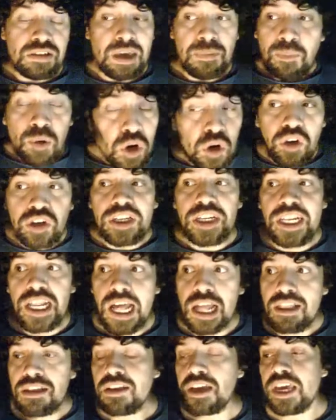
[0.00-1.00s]
que por lo
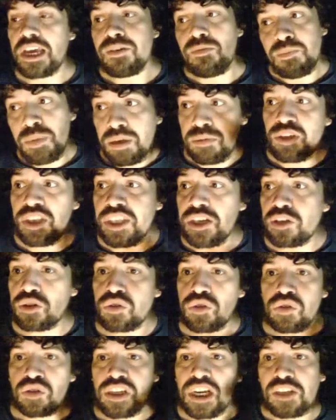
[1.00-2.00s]
general en mis
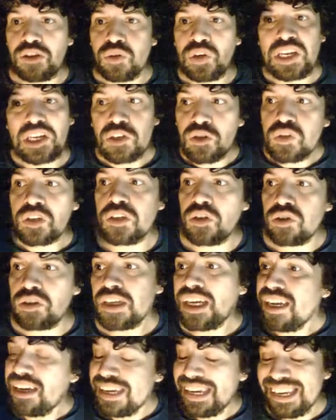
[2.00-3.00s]
videos trato que no se
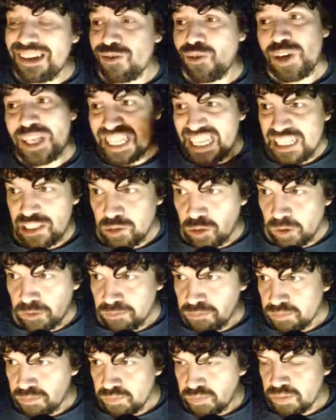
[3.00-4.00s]
note y lo
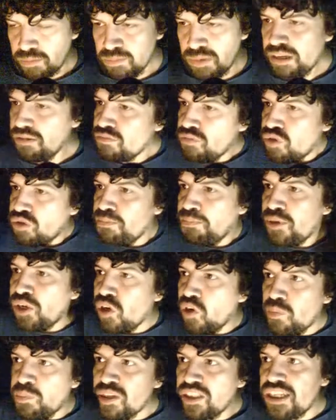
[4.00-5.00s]
edito. Bien,
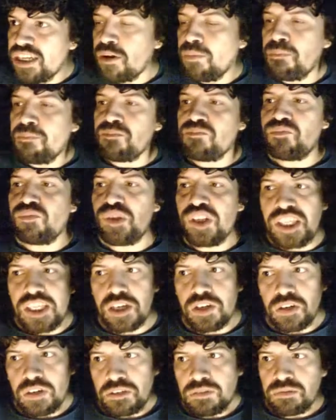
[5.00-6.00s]
pero como ese era un
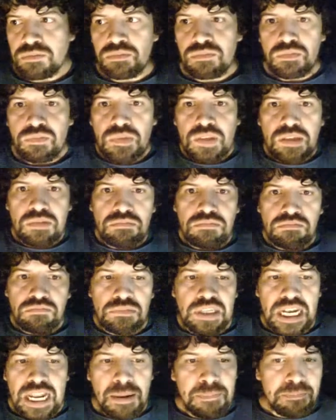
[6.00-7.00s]
video
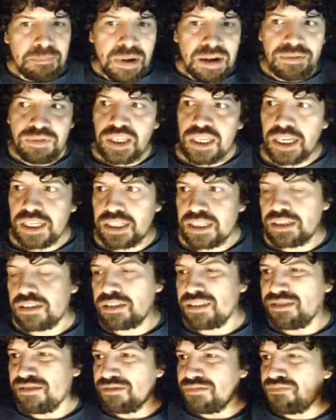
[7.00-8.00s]
que era más
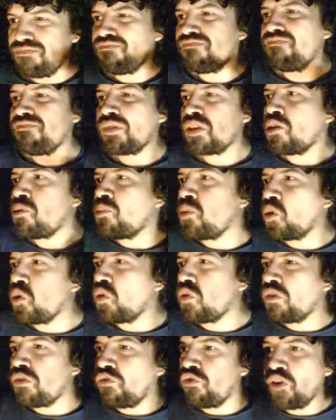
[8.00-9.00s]
bien
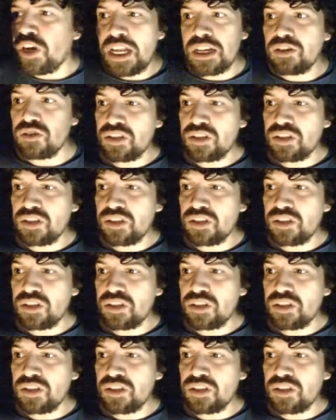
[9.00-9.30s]
como fue